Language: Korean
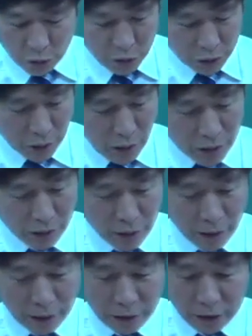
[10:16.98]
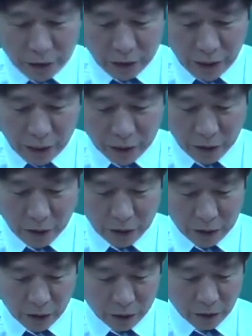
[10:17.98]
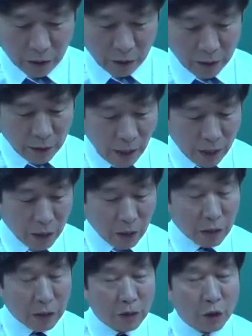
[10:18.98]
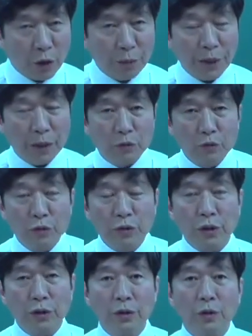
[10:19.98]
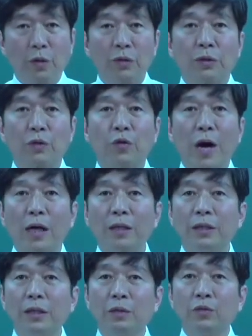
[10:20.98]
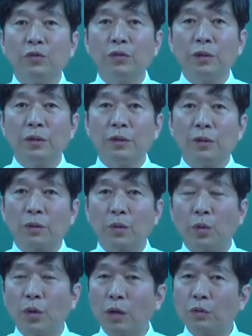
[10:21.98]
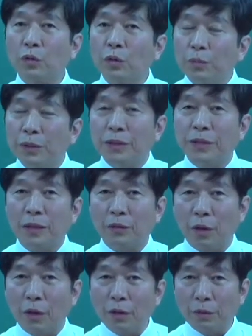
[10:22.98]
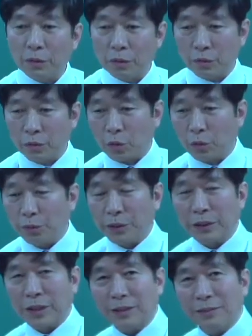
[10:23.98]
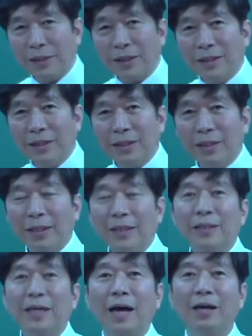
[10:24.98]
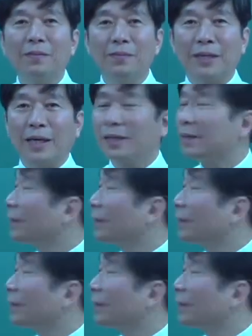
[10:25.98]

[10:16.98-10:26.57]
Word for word: 1단계, 2단계 이렇게 했는데 아까 협의의 운전이론, 광의 운전이론 그거하고 조금 비슷하죠. 조금 비슷하지만 다릅니다.